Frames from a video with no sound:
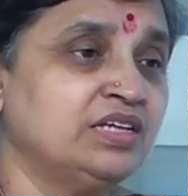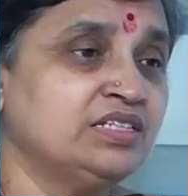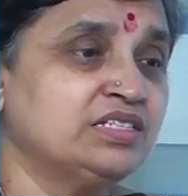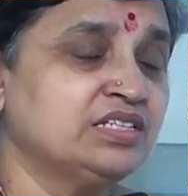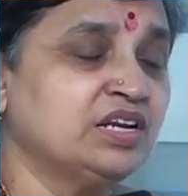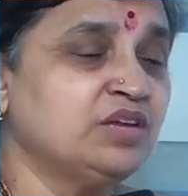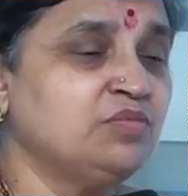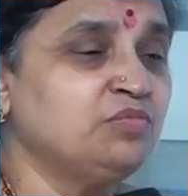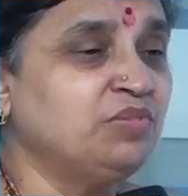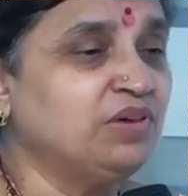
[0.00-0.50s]

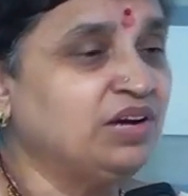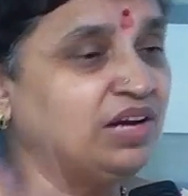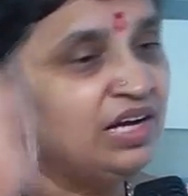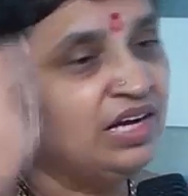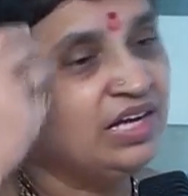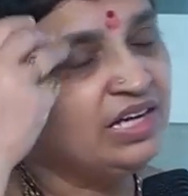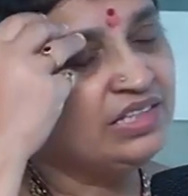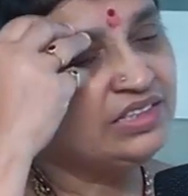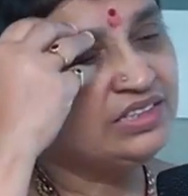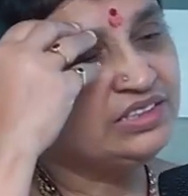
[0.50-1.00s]
ఐస్ క్రీమ్
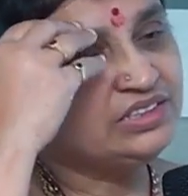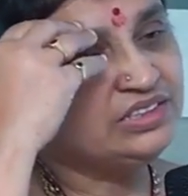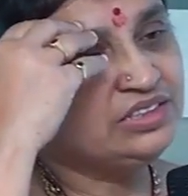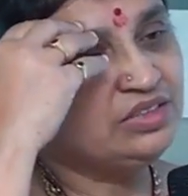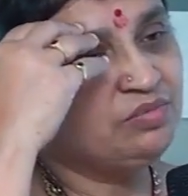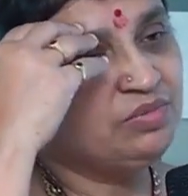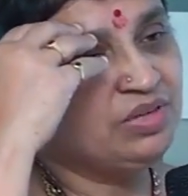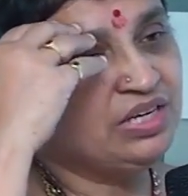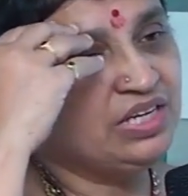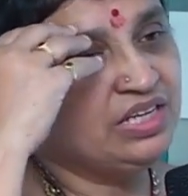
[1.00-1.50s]
బాగా
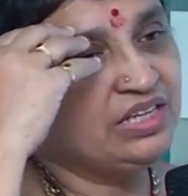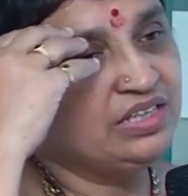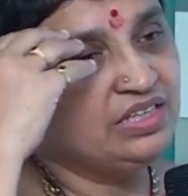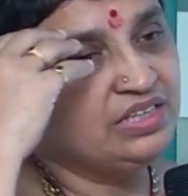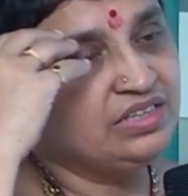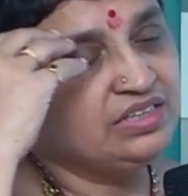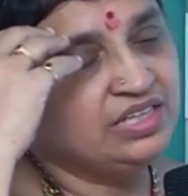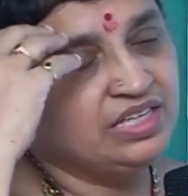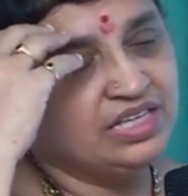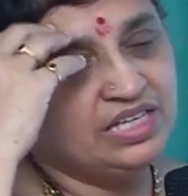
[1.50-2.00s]
ఇష్టం
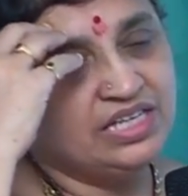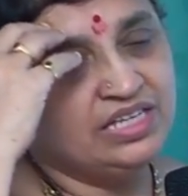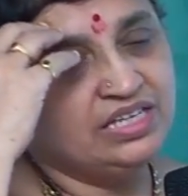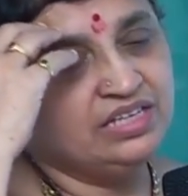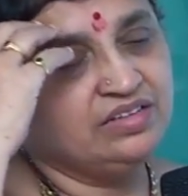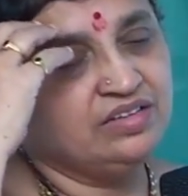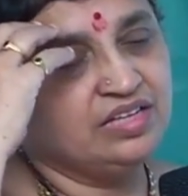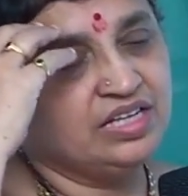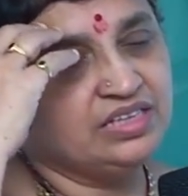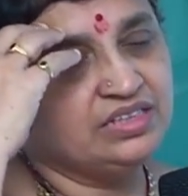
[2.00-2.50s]
అనేది తిని
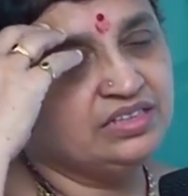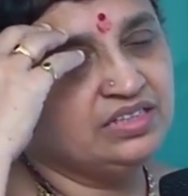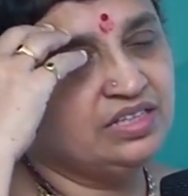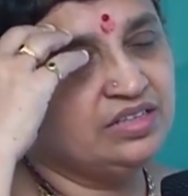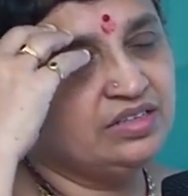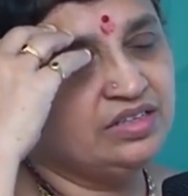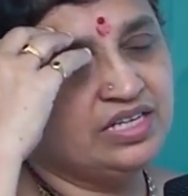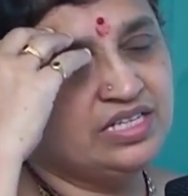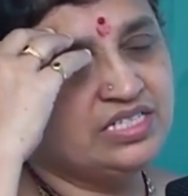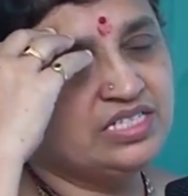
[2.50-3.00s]

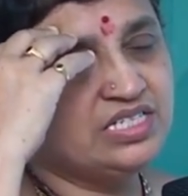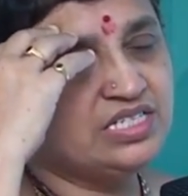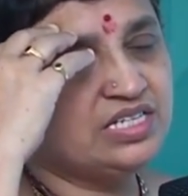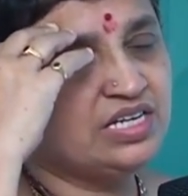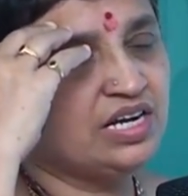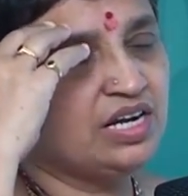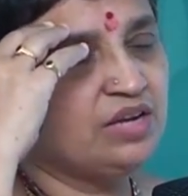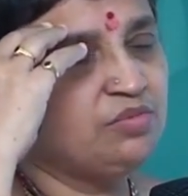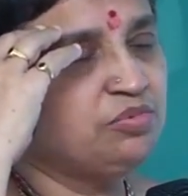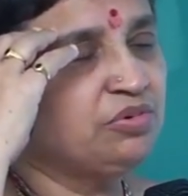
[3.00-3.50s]
ఇదంతా
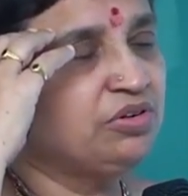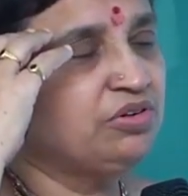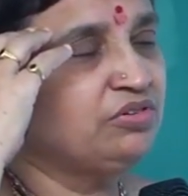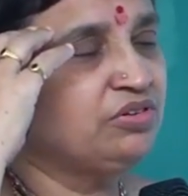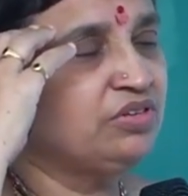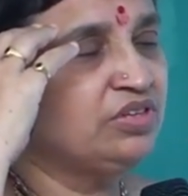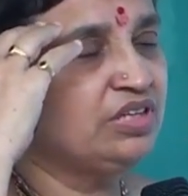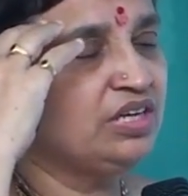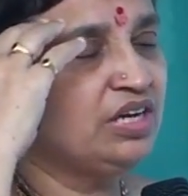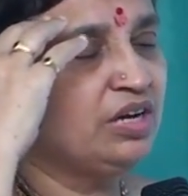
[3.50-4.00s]
రిజిస్టర్ అయిపోయి
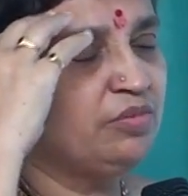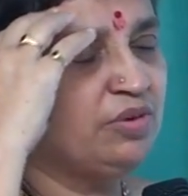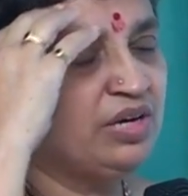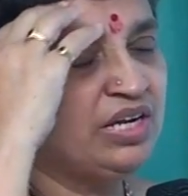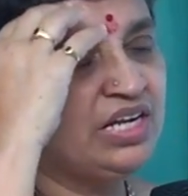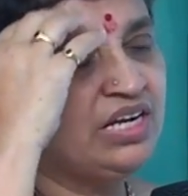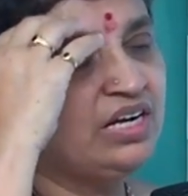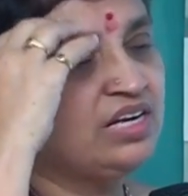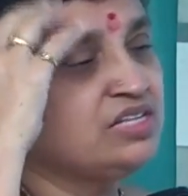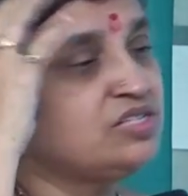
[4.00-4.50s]
ఉంటుంది
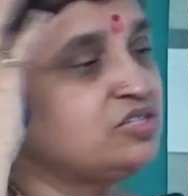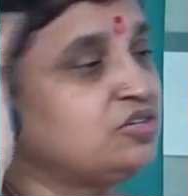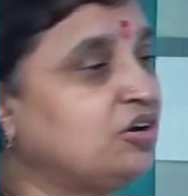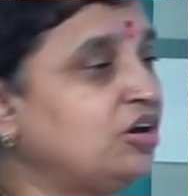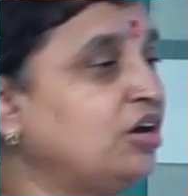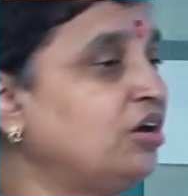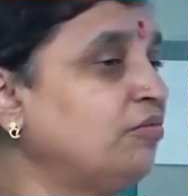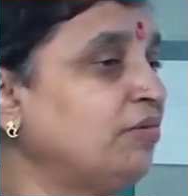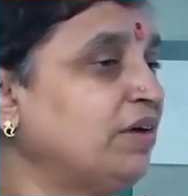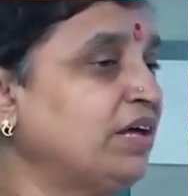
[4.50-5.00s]
కాబట్టి ఇక్కడ
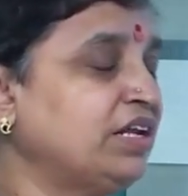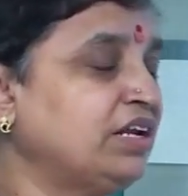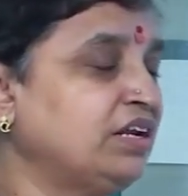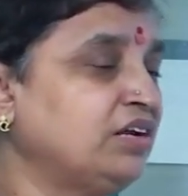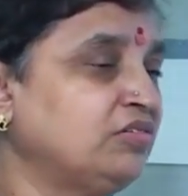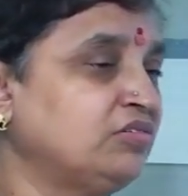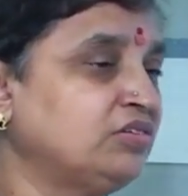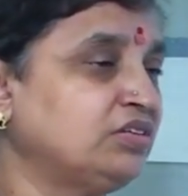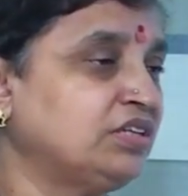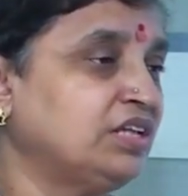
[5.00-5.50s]
స్ట్రాంగ్
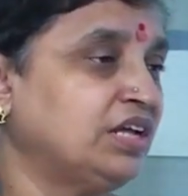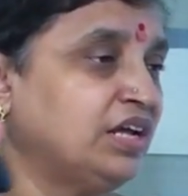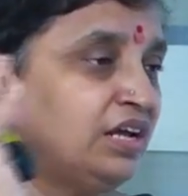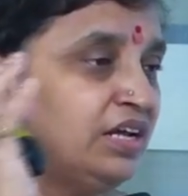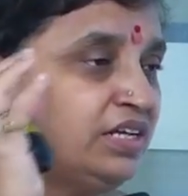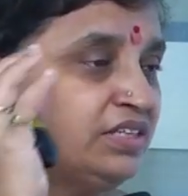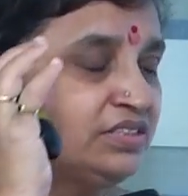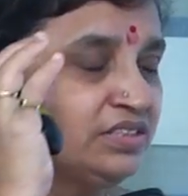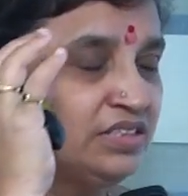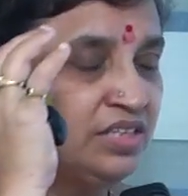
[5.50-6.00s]
వైరింగ్ ఉంటుంది
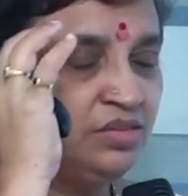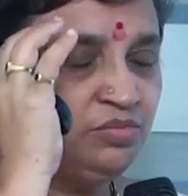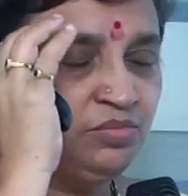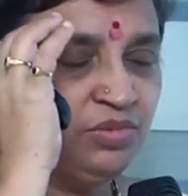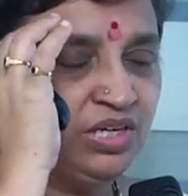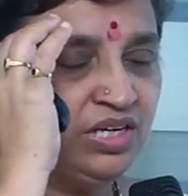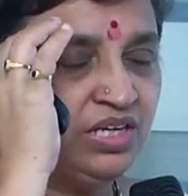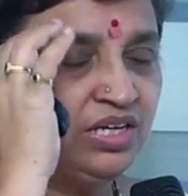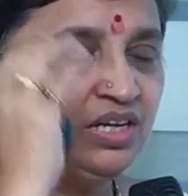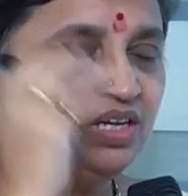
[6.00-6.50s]
ఐస్ క్రీమ్
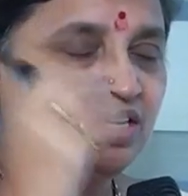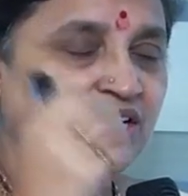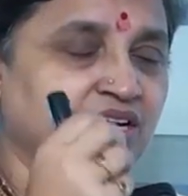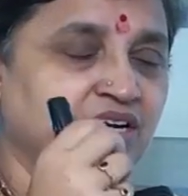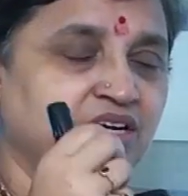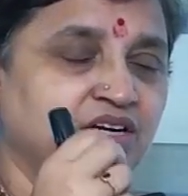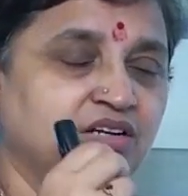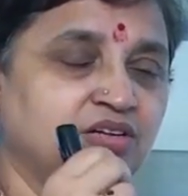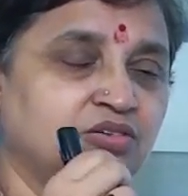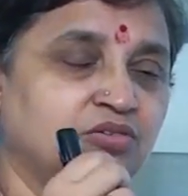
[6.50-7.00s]
అనగానే
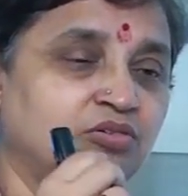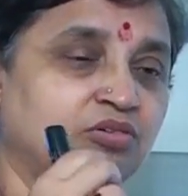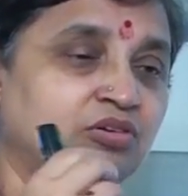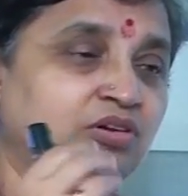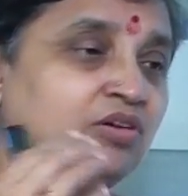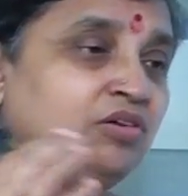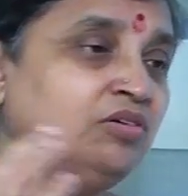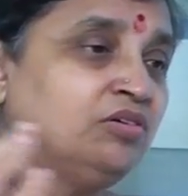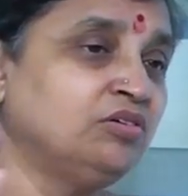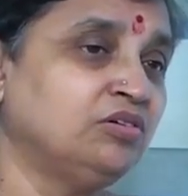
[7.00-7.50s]
ఇక్కడ
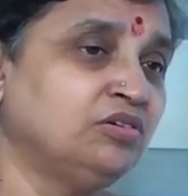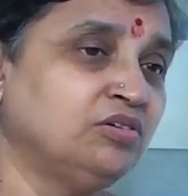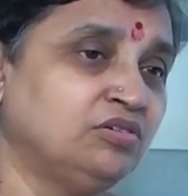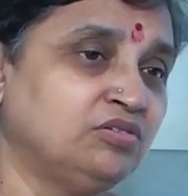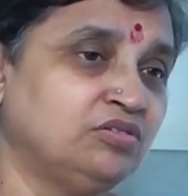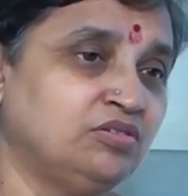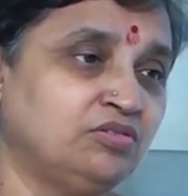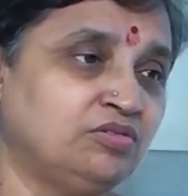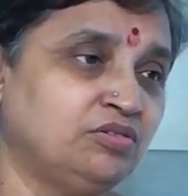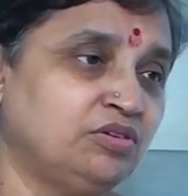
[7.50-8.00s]
నోట్లో
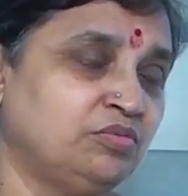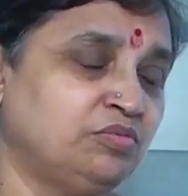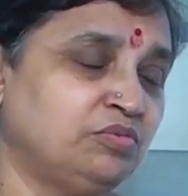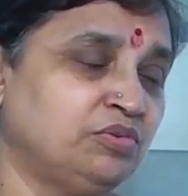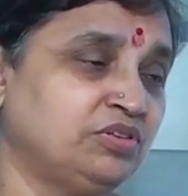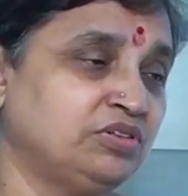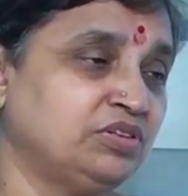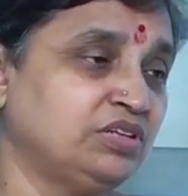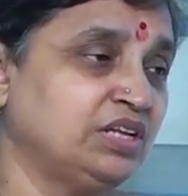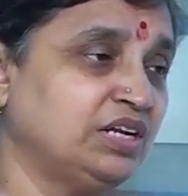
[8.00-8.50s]

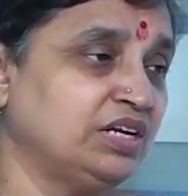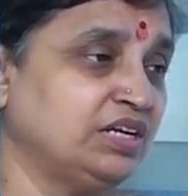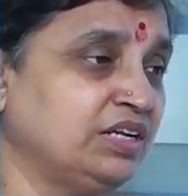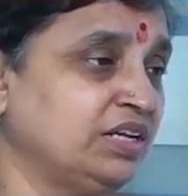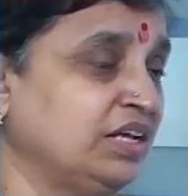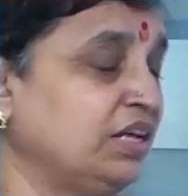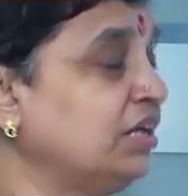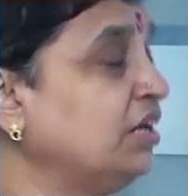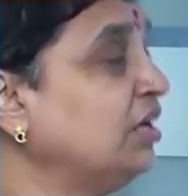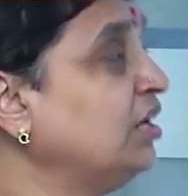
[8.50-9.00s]
నూరిపోతుంది
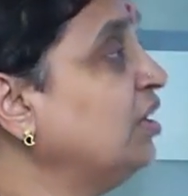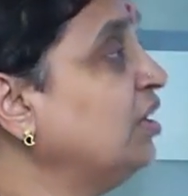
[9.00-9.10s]
అంటే